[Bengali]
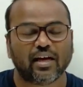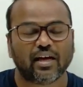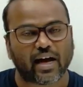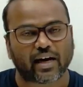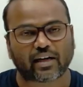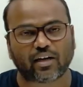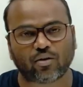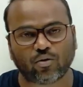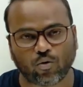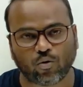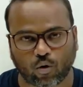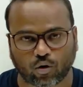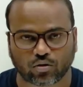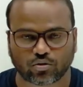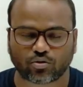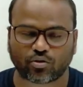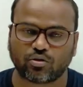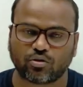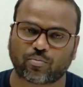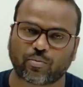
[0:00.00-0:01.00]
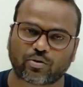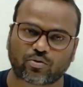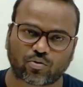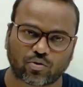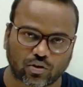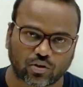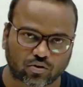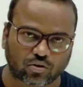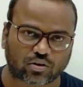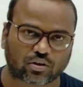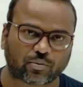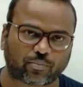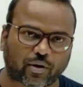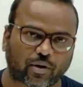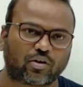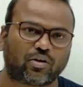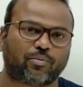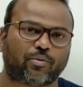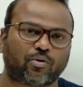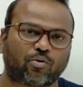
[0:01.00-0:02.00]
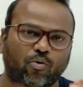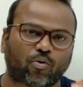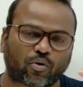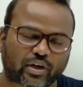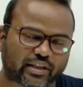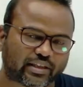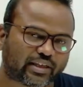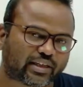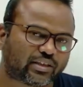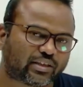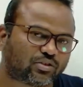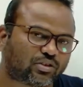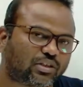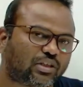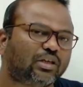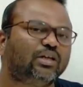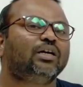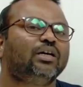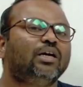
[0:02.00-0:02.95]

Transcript: একটা নোট যদি তোমরা তৈরি করতে পারো এবং ওটা দেখে যদি